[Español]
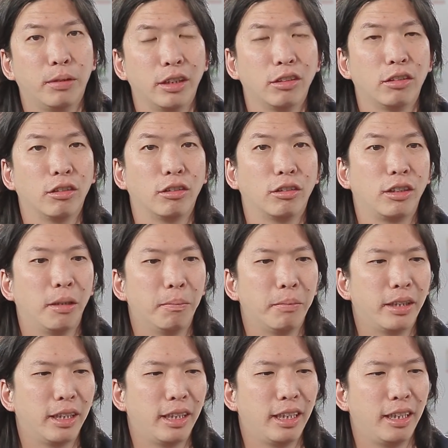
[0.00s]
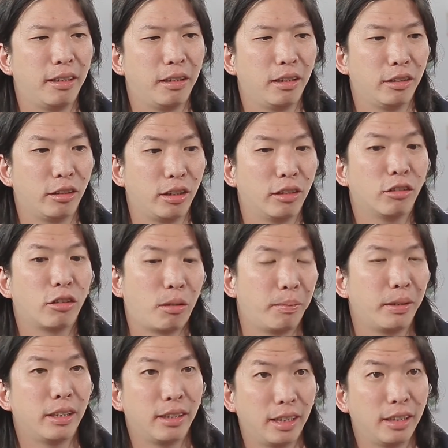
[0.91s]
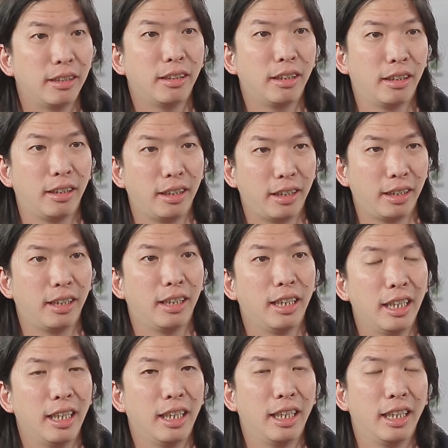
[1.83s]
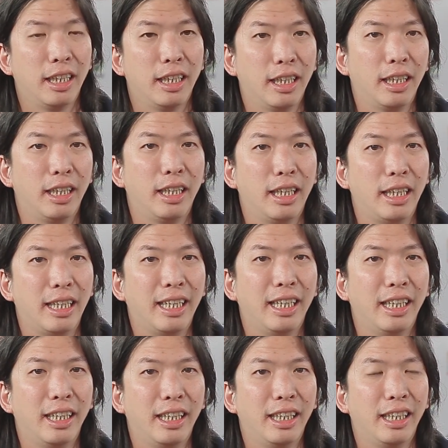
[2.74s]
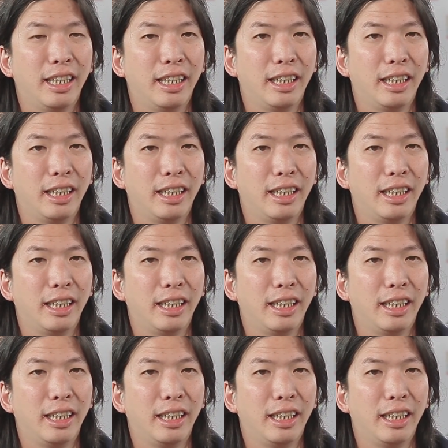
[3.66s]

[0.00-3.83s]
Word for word: por eso siempre es, sorprendente el